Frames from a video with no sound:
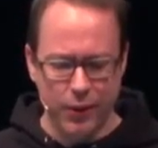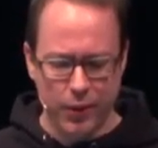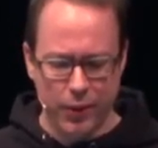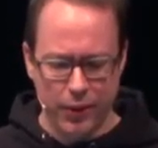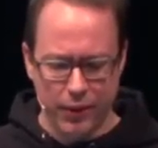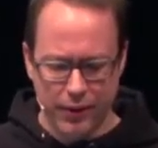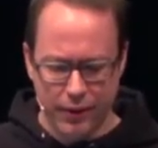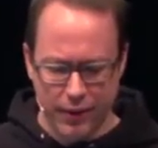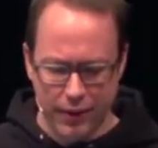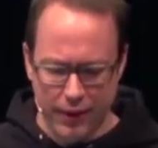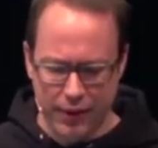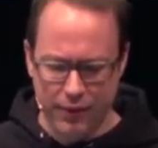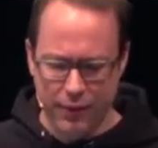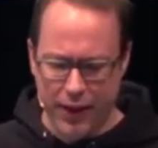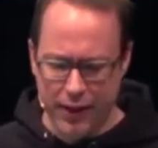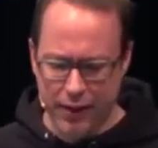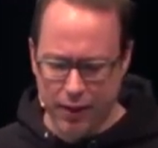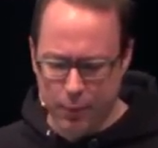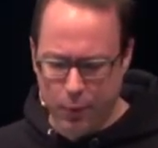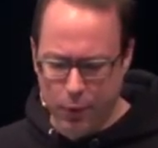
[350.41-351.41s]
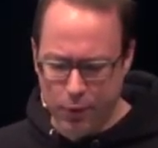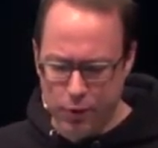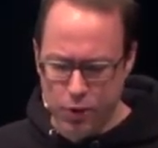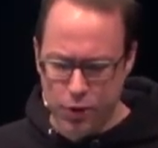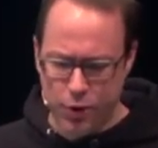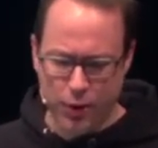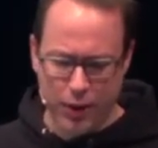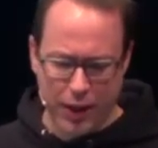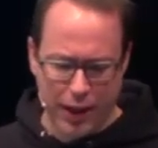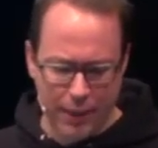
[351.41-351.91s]
Und äh, das weitere
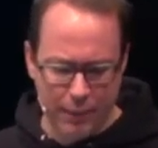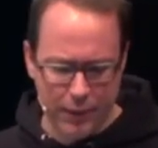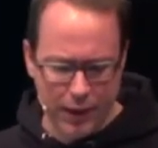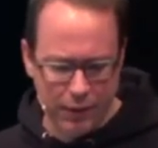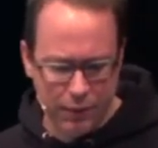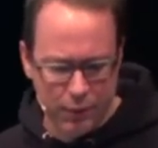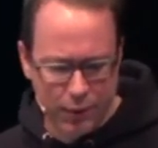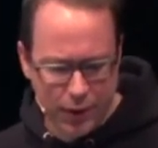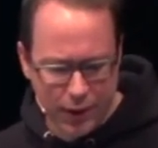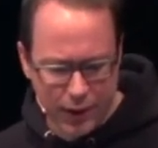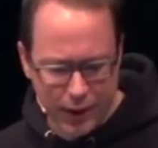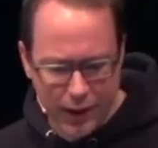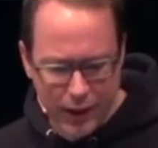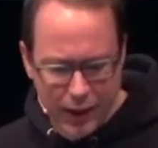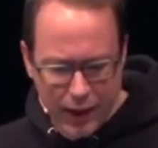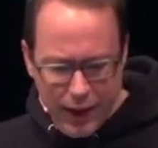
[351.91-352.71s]
Puzzlestück kam dann von